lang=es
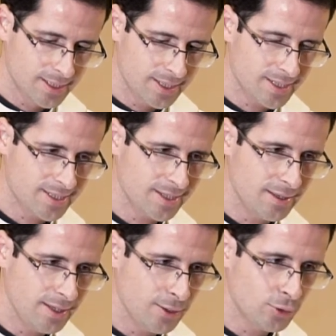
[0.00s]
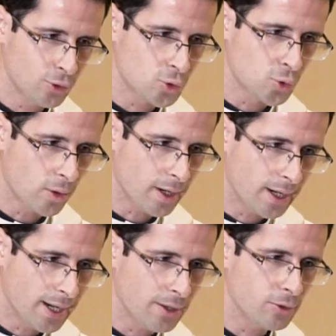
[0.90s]
extendiendo su
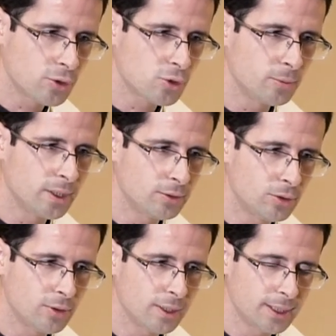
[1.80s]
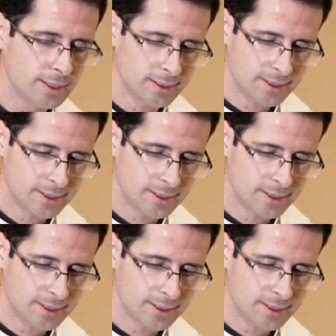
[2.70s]
reinado y su victoria